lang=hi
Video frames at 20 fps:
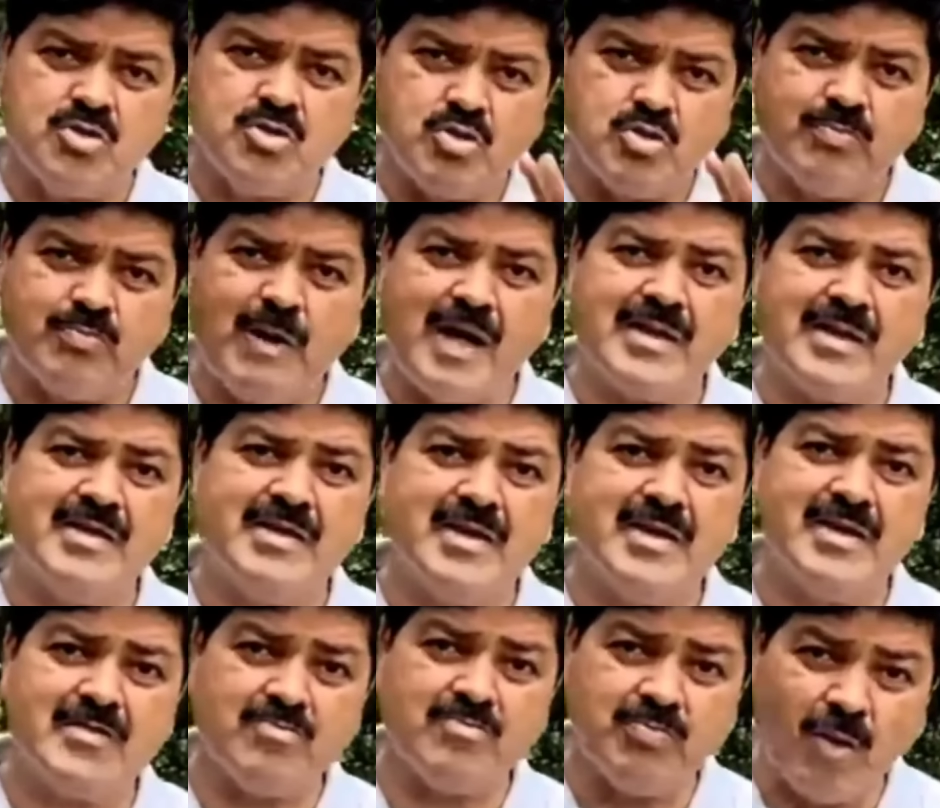जो बाकी
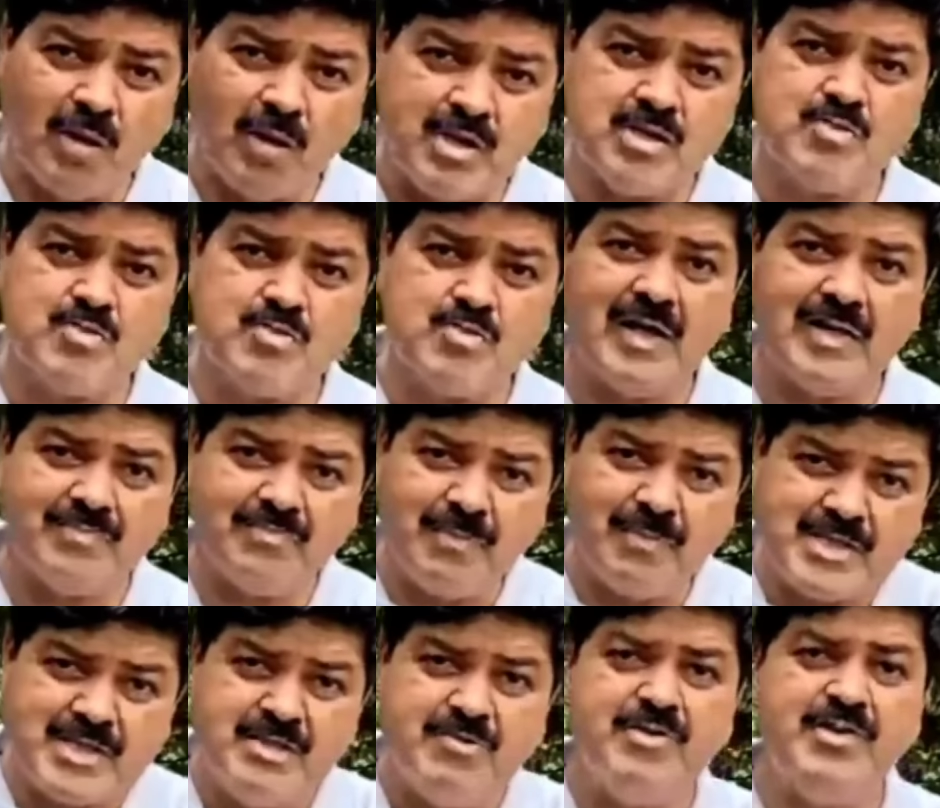के पॉलिश वहां
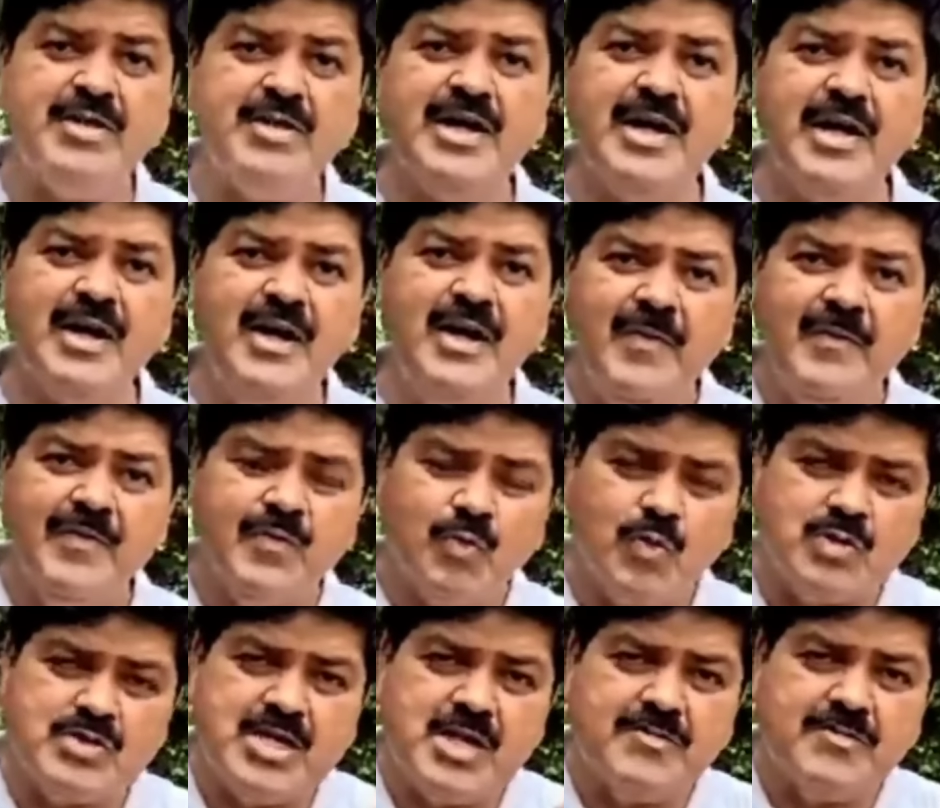बची हुई है
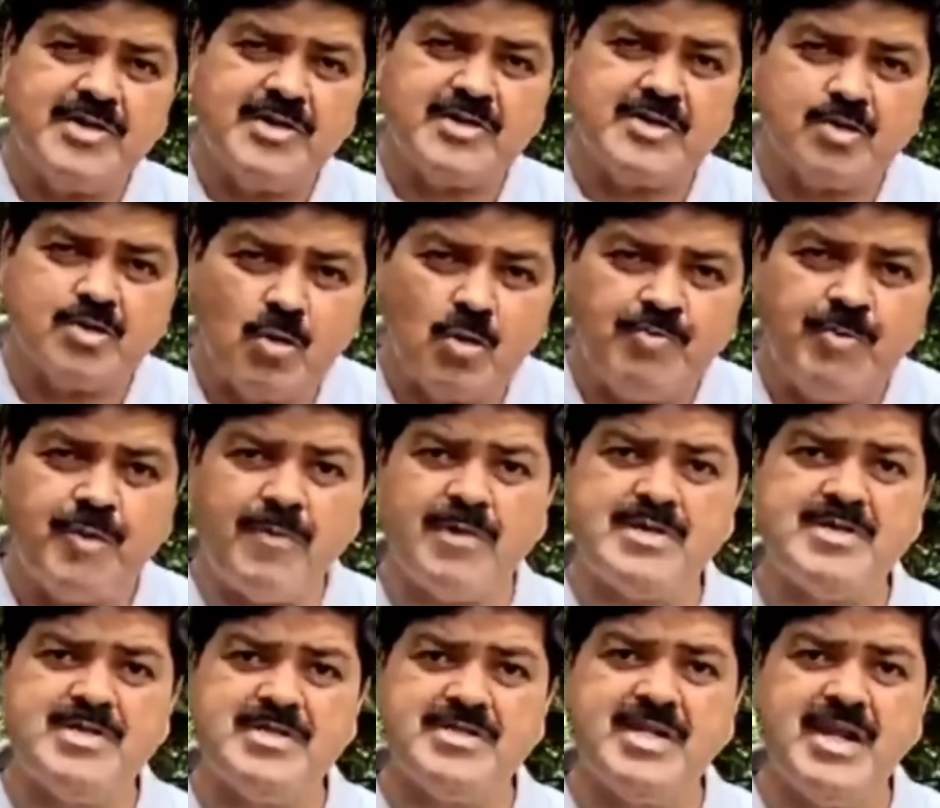वो सिर्फ इस रूप में
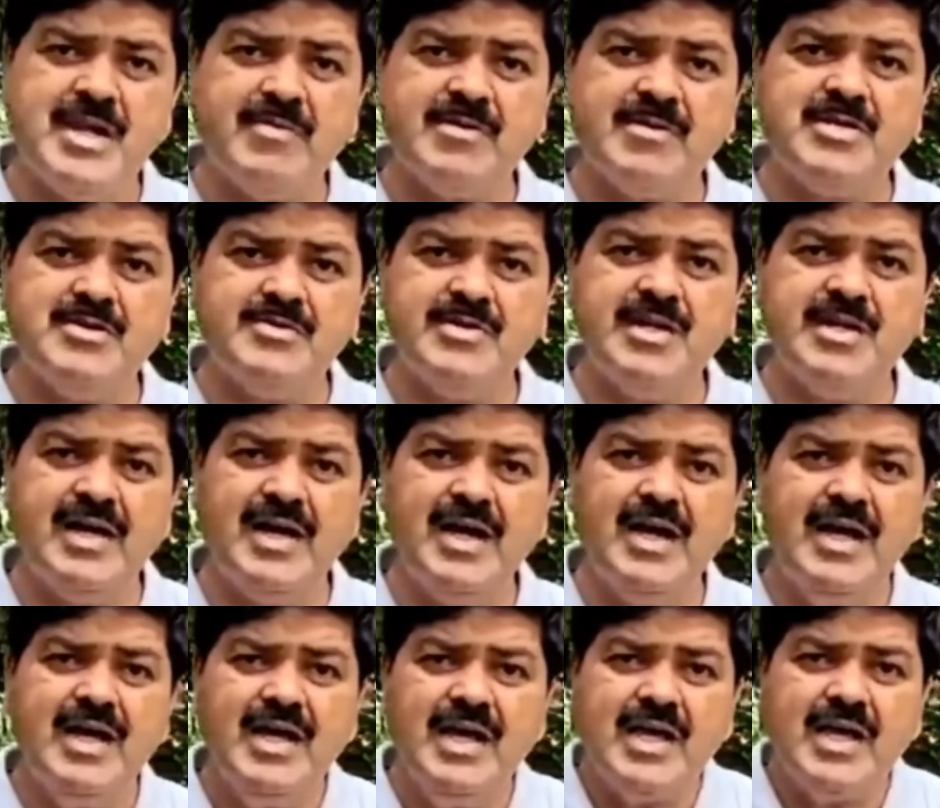बची इसलिए बची हुई
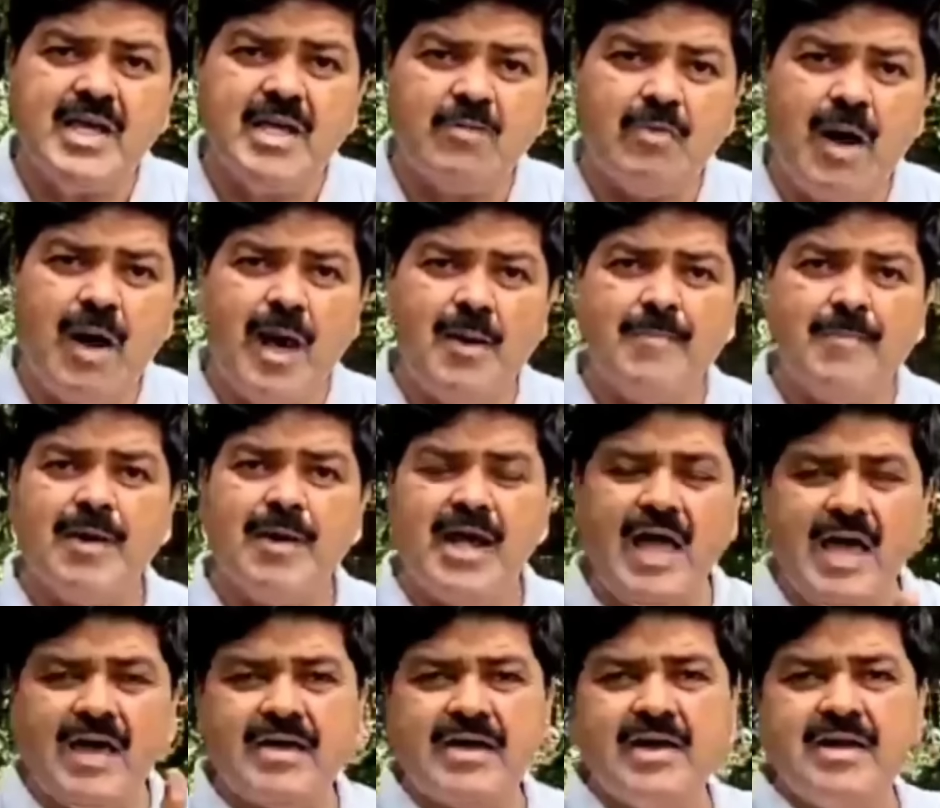है कि वहां पर
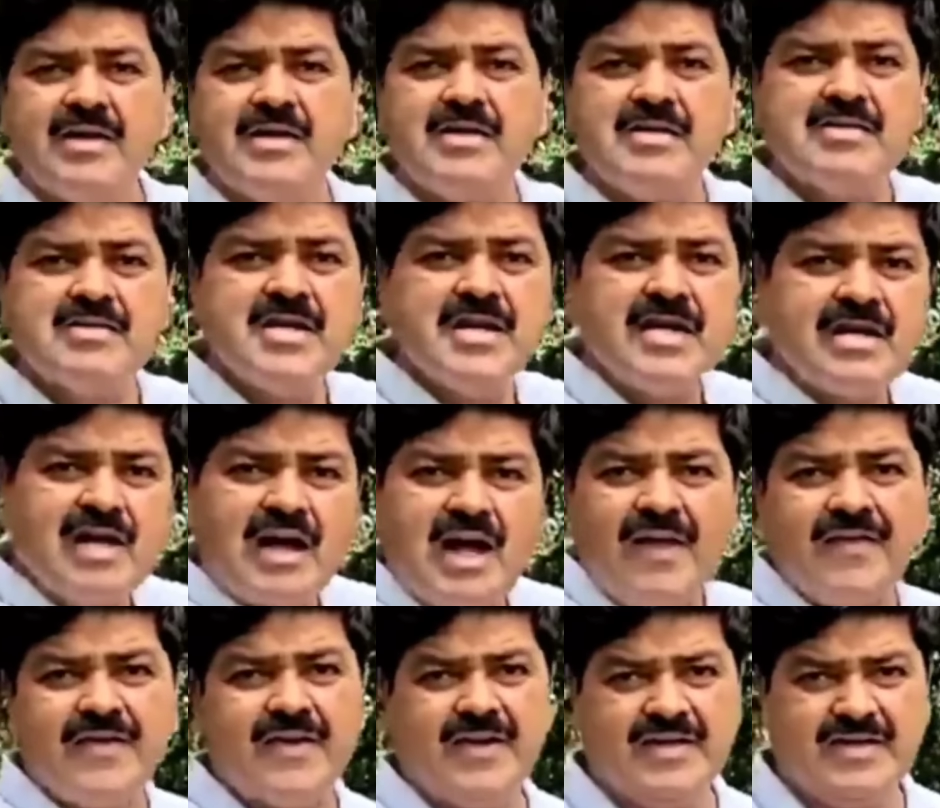एक्रेलिक की सीट
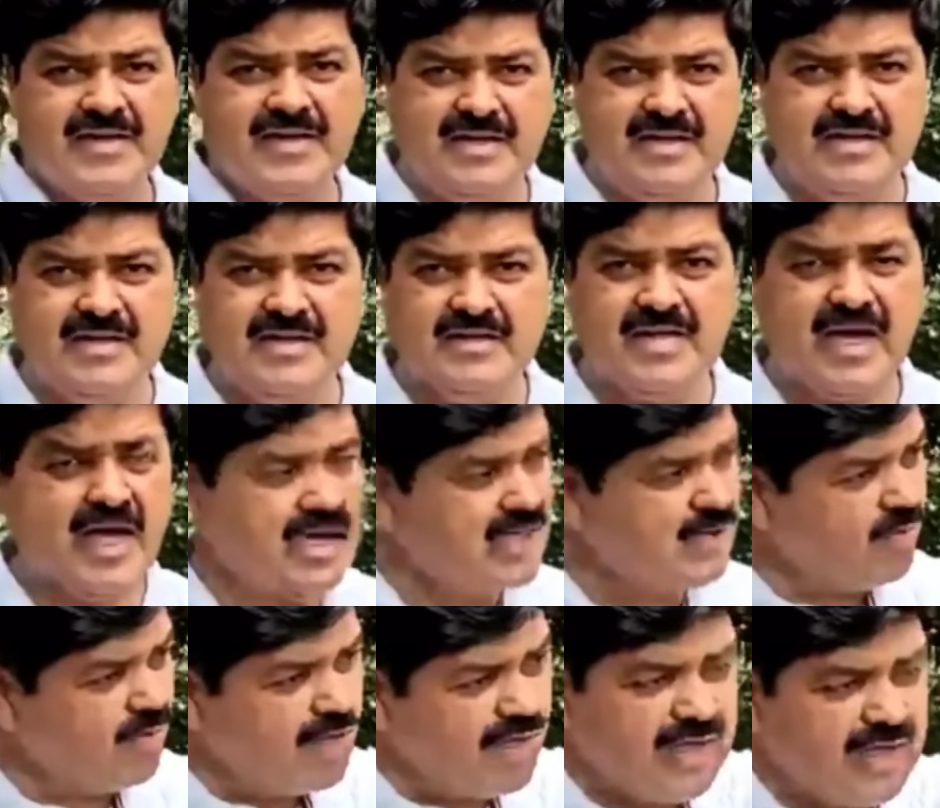लगा दी गई है
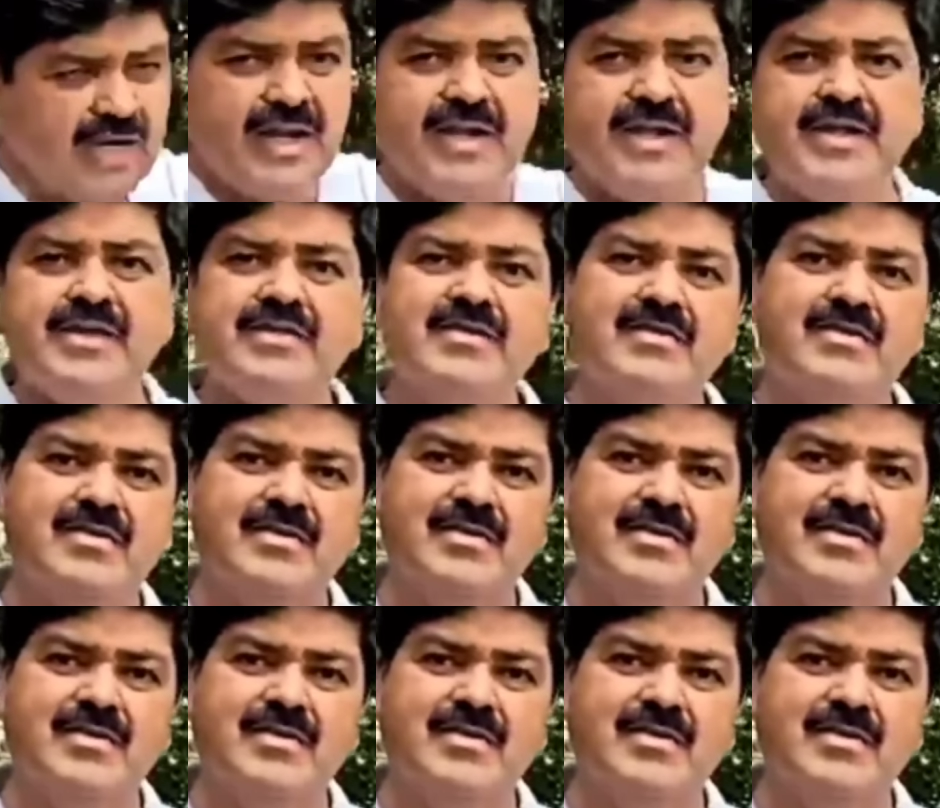ताकि वो निकले नहीं